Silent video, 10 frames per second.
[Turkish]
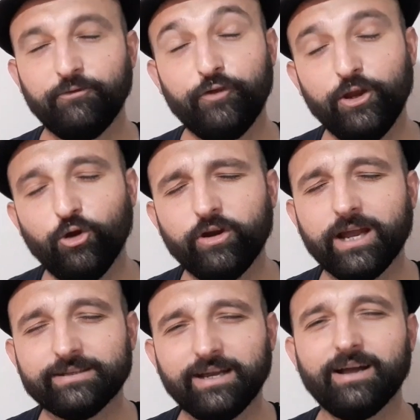
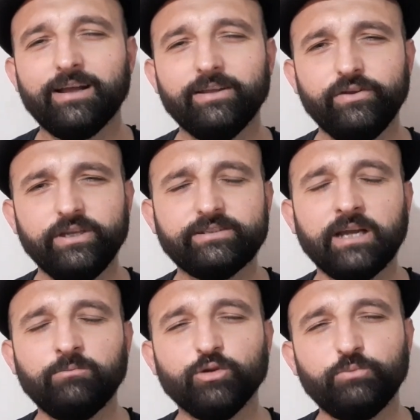Florya'da
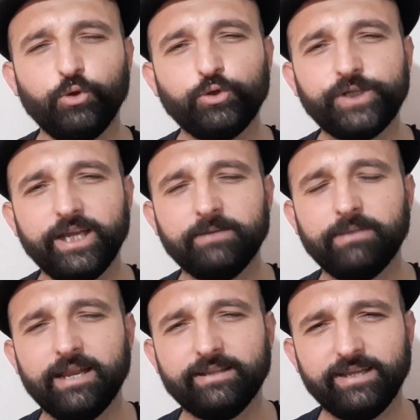İstanbul Büyükşehir
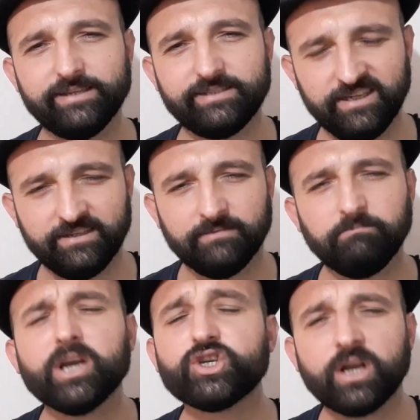Belediyesi'nin
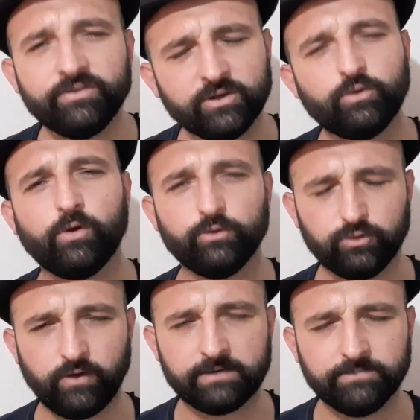başkanlık
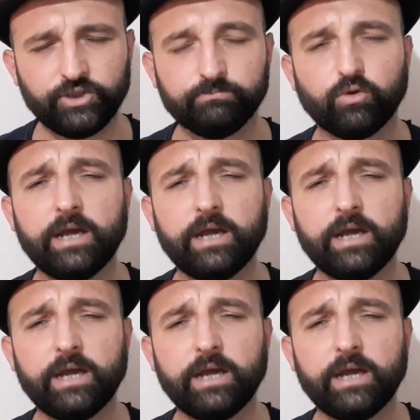konutu varmış.